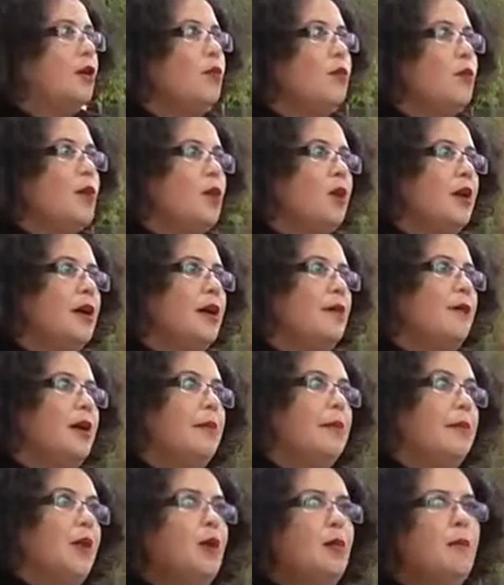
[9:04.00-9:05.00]
un poco en
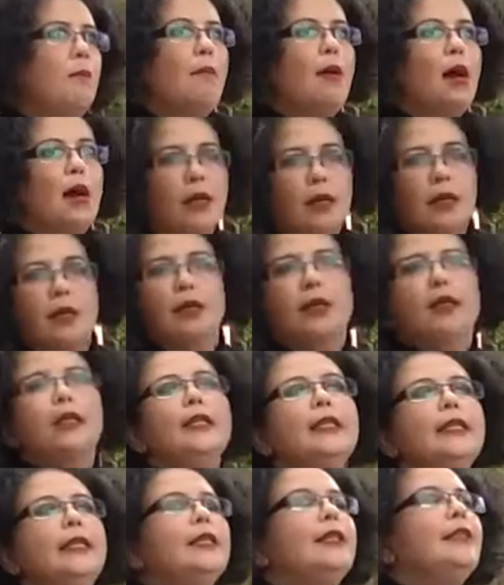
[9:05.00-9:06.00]
hablar, menos mal.
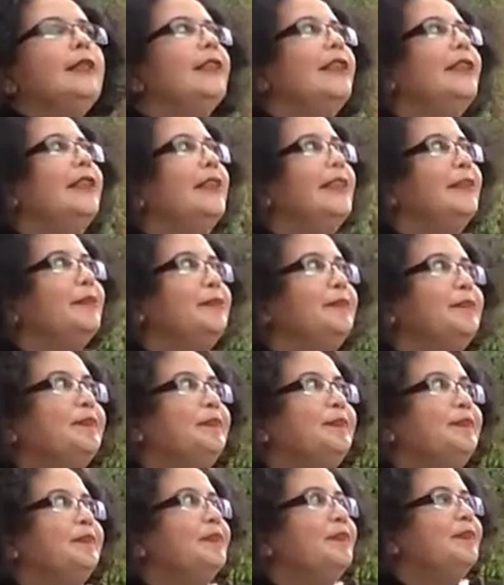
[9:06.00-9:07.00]
Y,
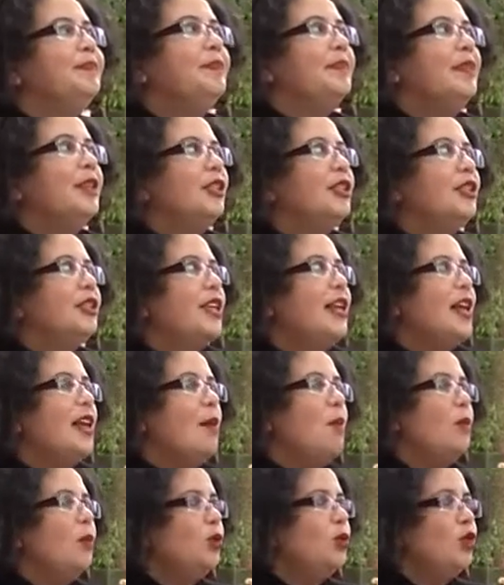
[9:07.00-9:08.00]
mm, o sea que
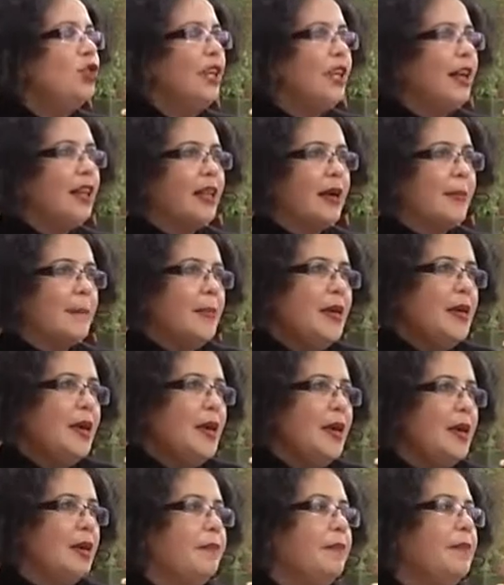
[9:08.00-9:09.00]
la música
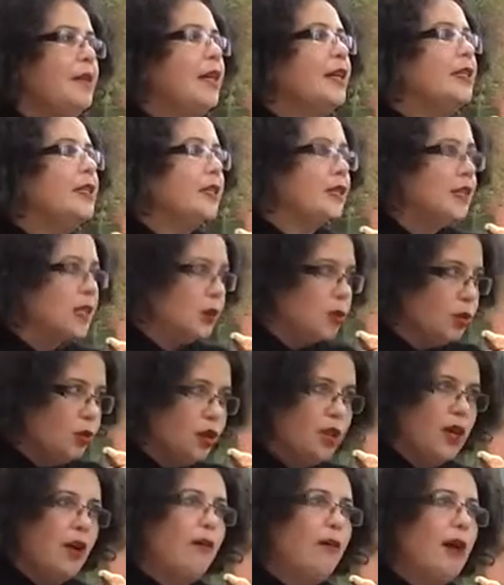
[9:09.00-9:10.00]
también, en mi casa se
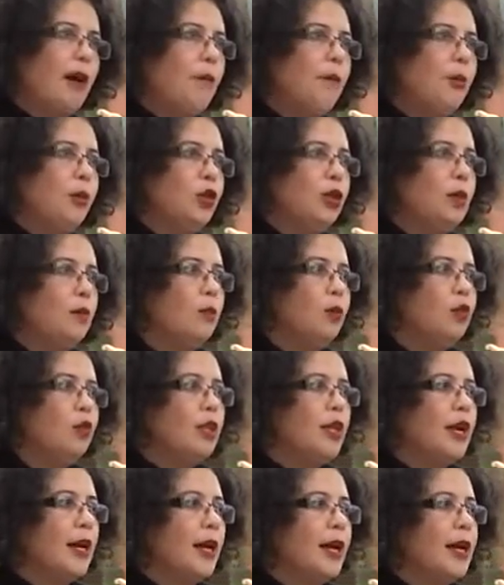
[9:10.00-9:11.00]
escuchaba mucha
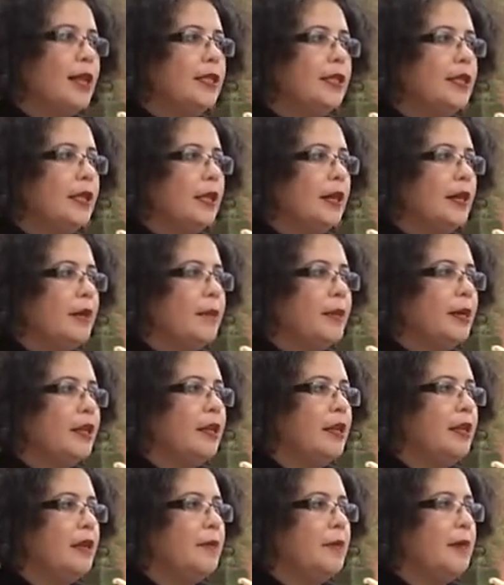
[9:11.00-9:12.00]
música clásica de
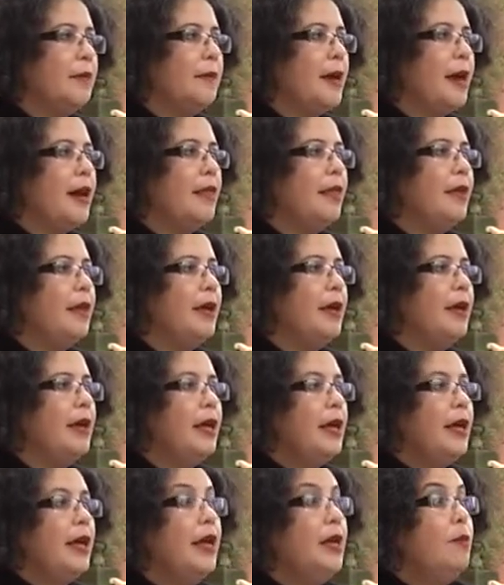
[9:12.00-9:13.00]
parte de mi madre
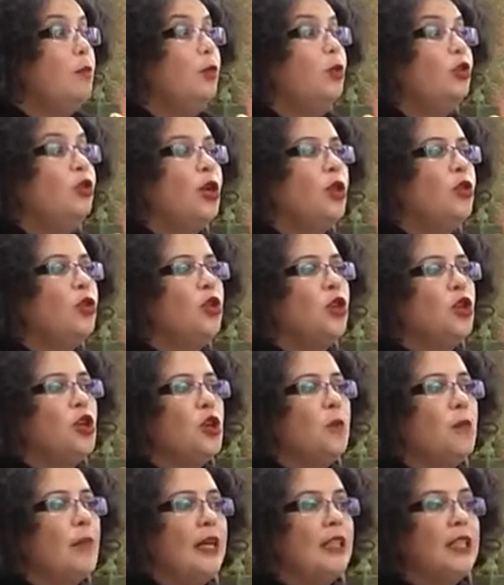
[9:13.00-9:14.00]
y mucho
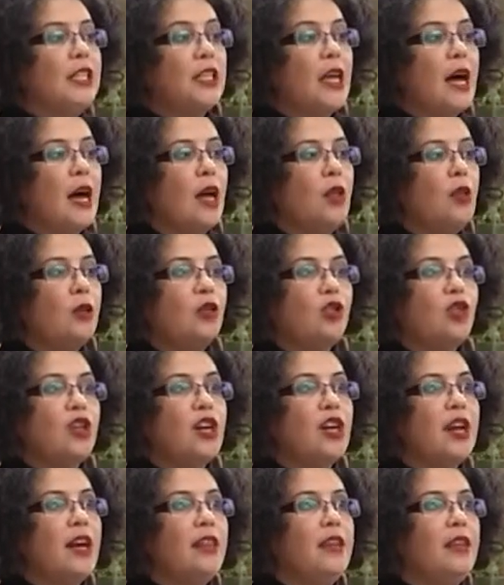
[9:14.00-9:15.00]
Antonio Machado,
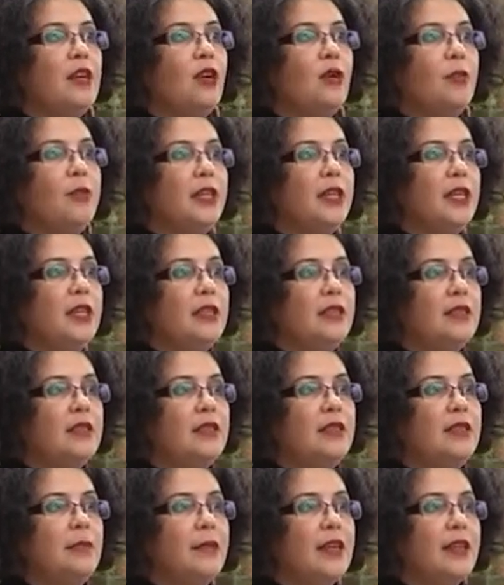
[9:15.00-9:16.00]
Serrat y los
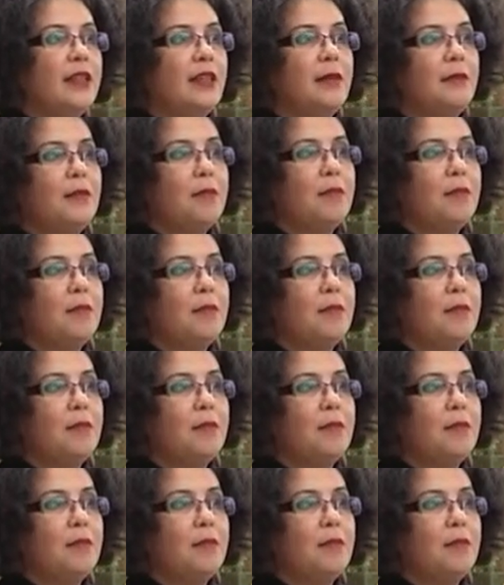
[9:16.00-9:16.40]
Beatles de parte de mi